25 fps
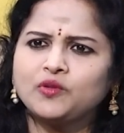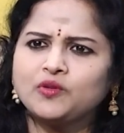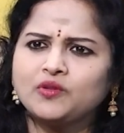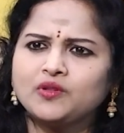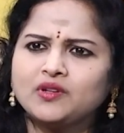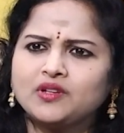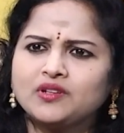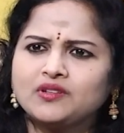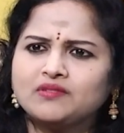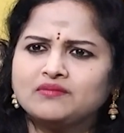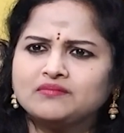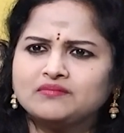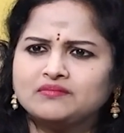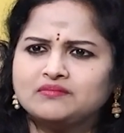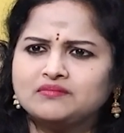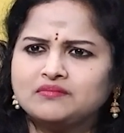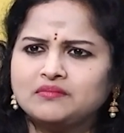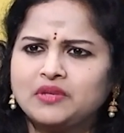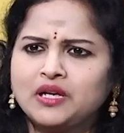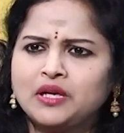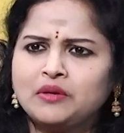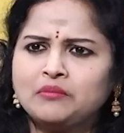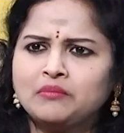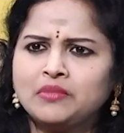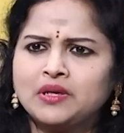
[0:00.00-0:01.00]
పుడుతుంది
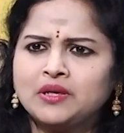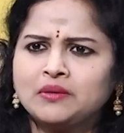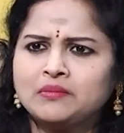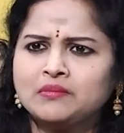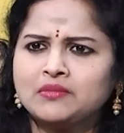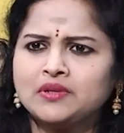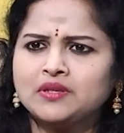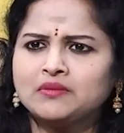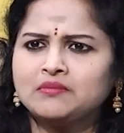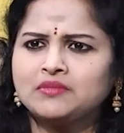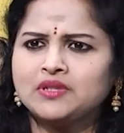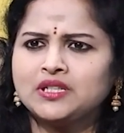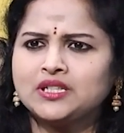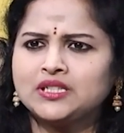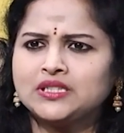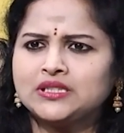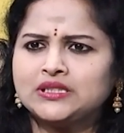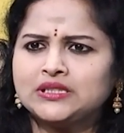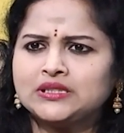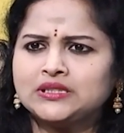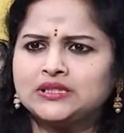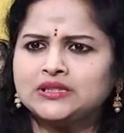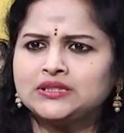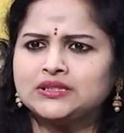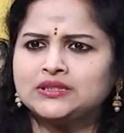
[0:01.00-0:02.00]
భయం భయం భయం దడ
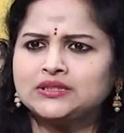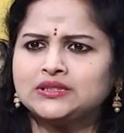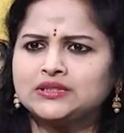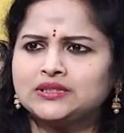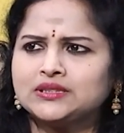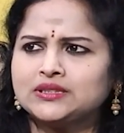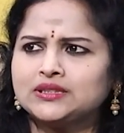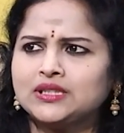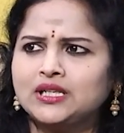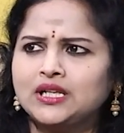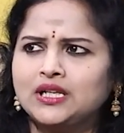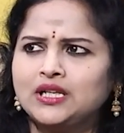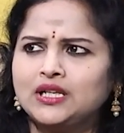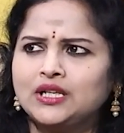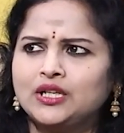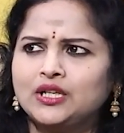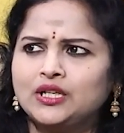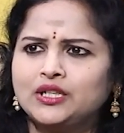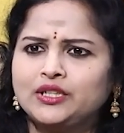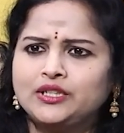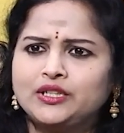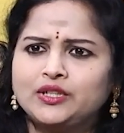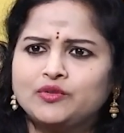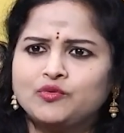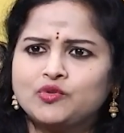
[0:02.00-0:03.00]
దడ దడ దడ దడ
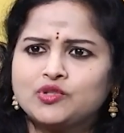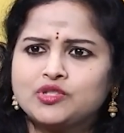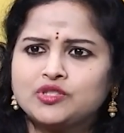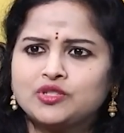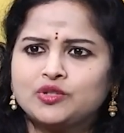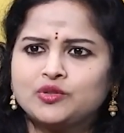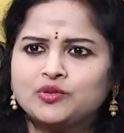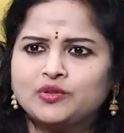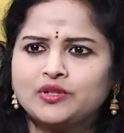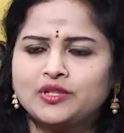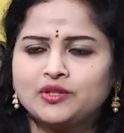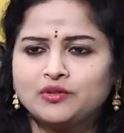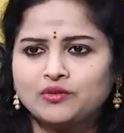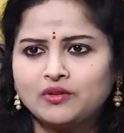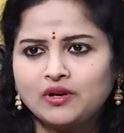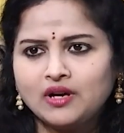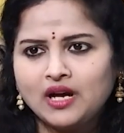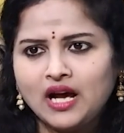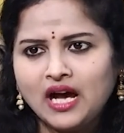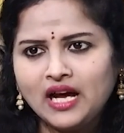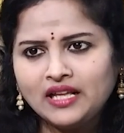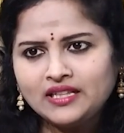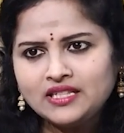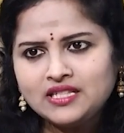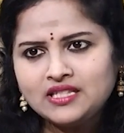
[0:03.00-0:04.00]
ఇది వస్తుందో లేదో
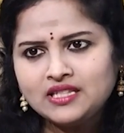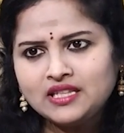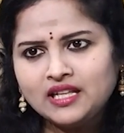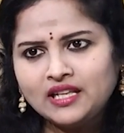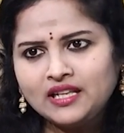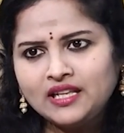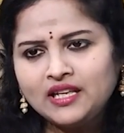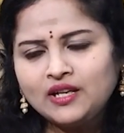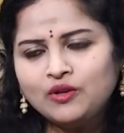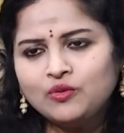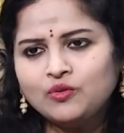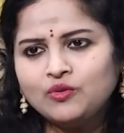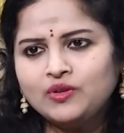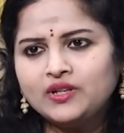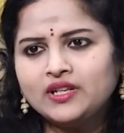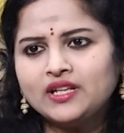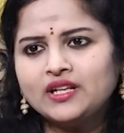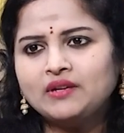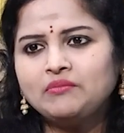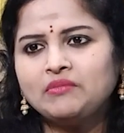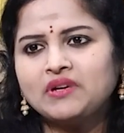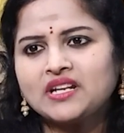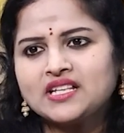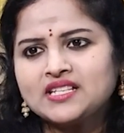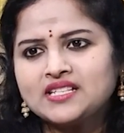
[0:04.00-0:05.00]
అది
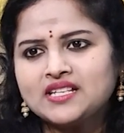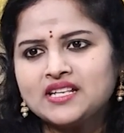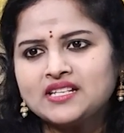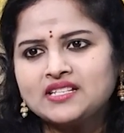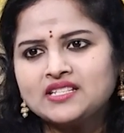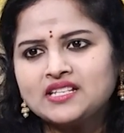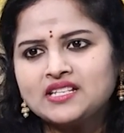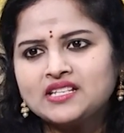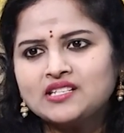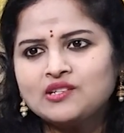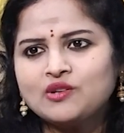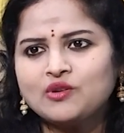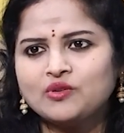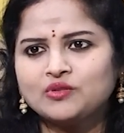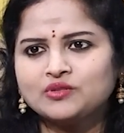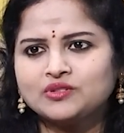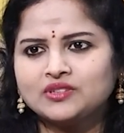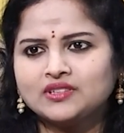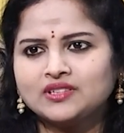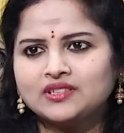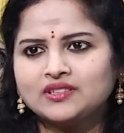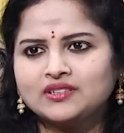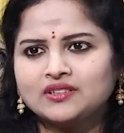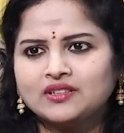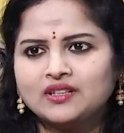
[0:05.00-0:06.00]
తెలియకుండా మన సెన్సెస్లో
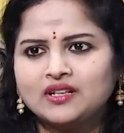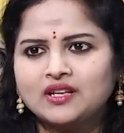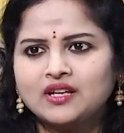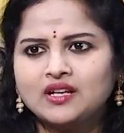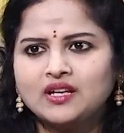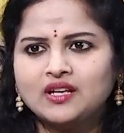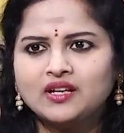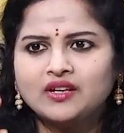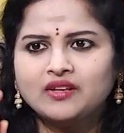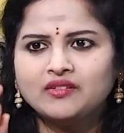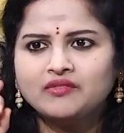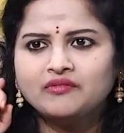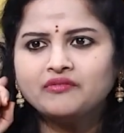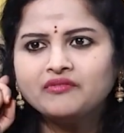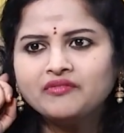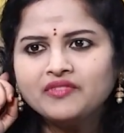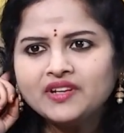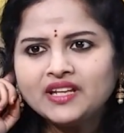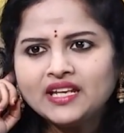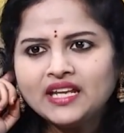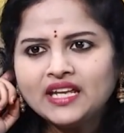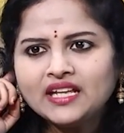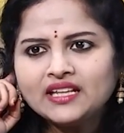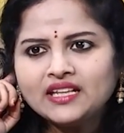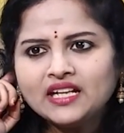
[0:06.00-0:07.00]
అవుతుంది
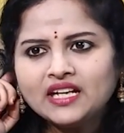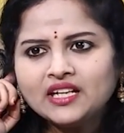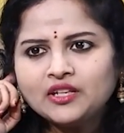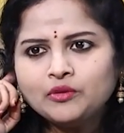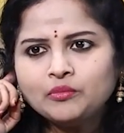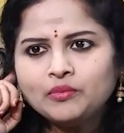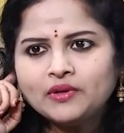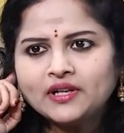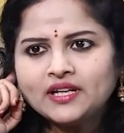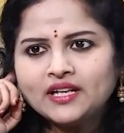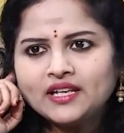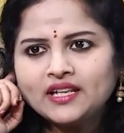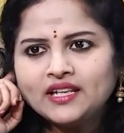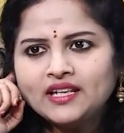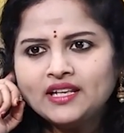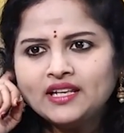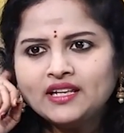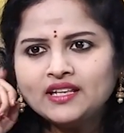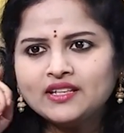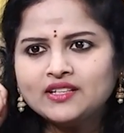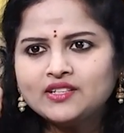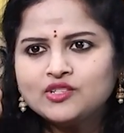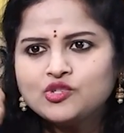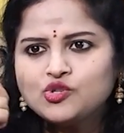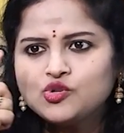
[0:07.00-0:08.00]
వినేదాన్ని బట్టి
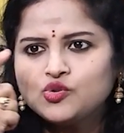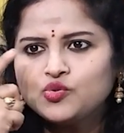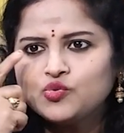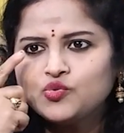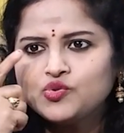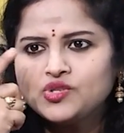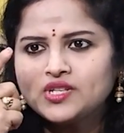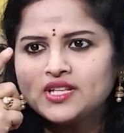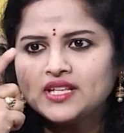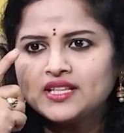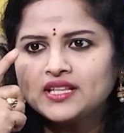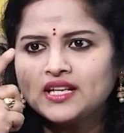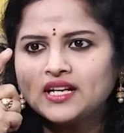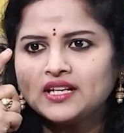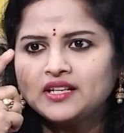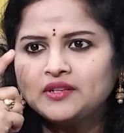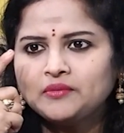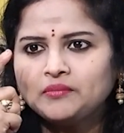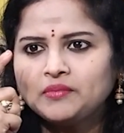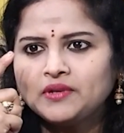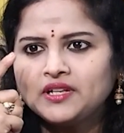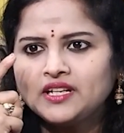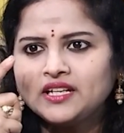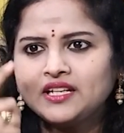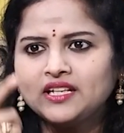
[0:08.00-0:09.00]

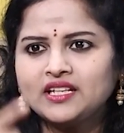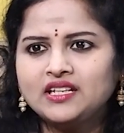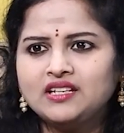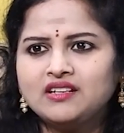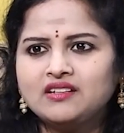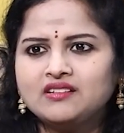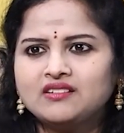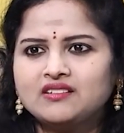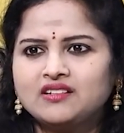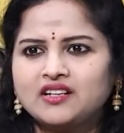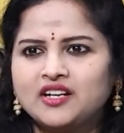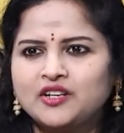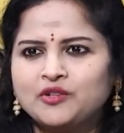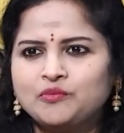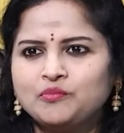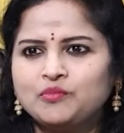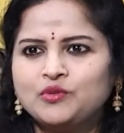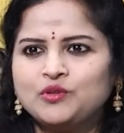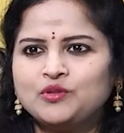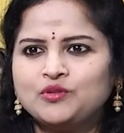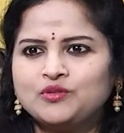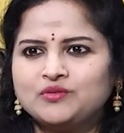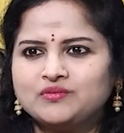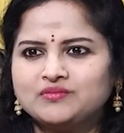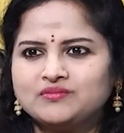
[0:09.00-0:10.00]
చూసేదాన్ని బట్టి
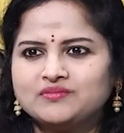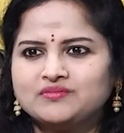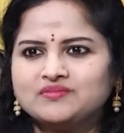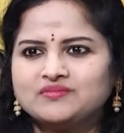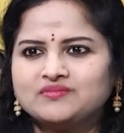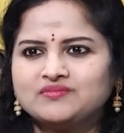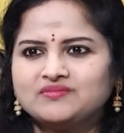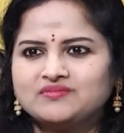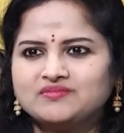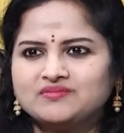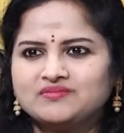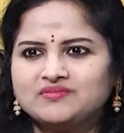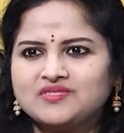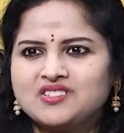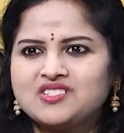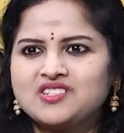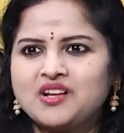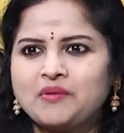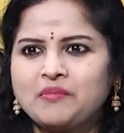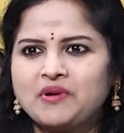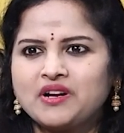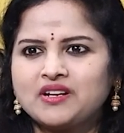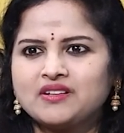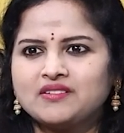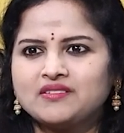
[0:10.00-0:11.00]
కడుపులో
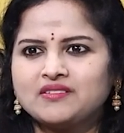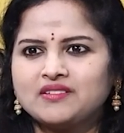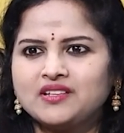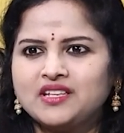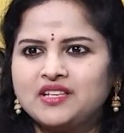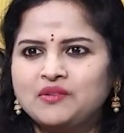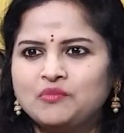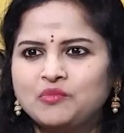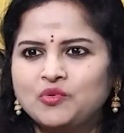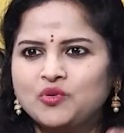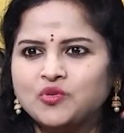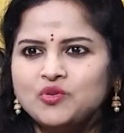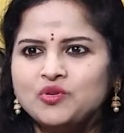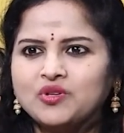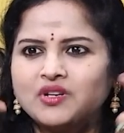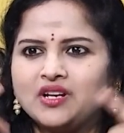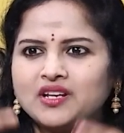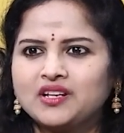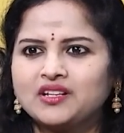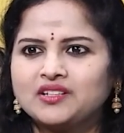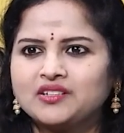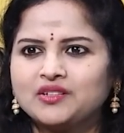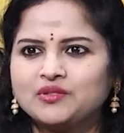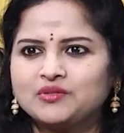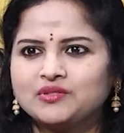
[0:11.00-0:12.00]
స్టమక్ ఈ మూడు
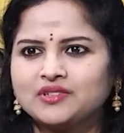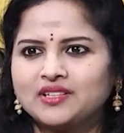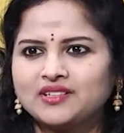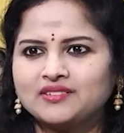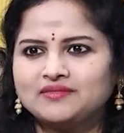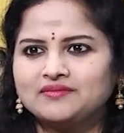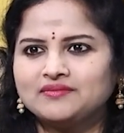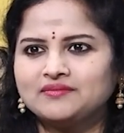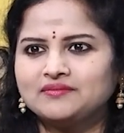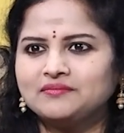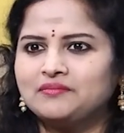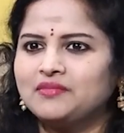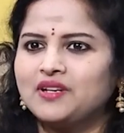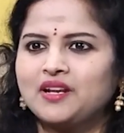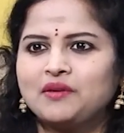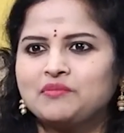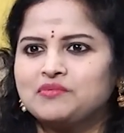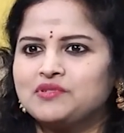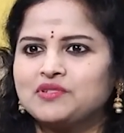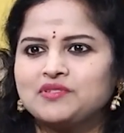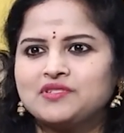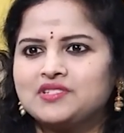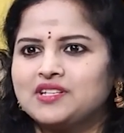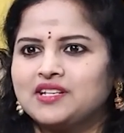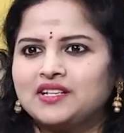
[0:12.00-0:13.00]
కనెక్ట్ అవుతాయి మీరు
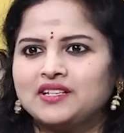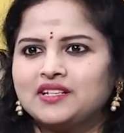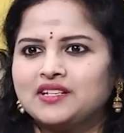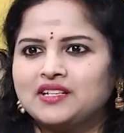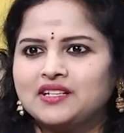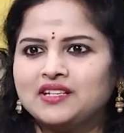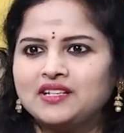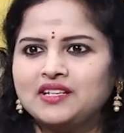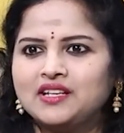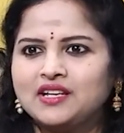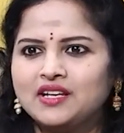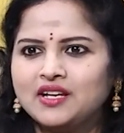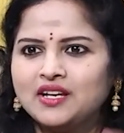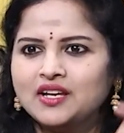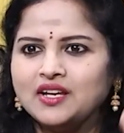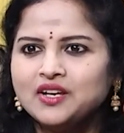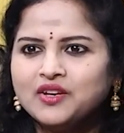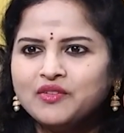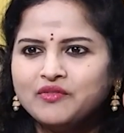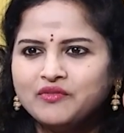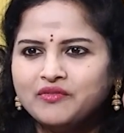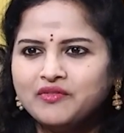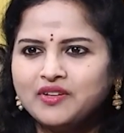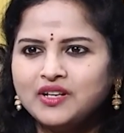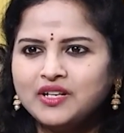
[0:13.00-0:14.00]
అబ్జర్వ్ చేయండి
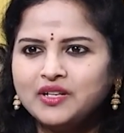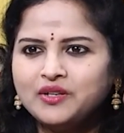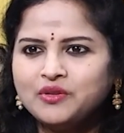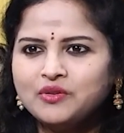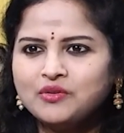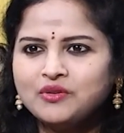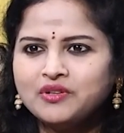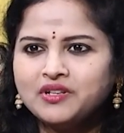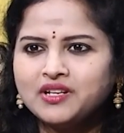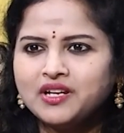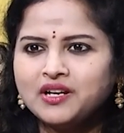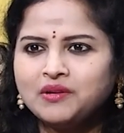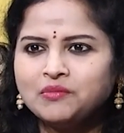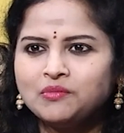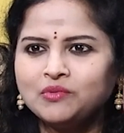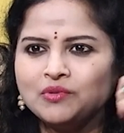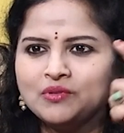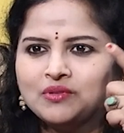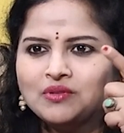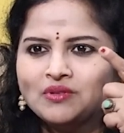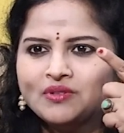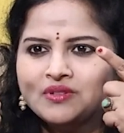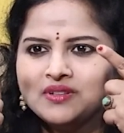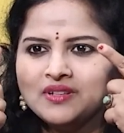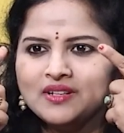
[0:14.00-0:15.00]

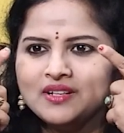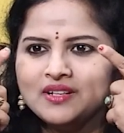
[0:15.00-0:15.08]
వింటుంటాము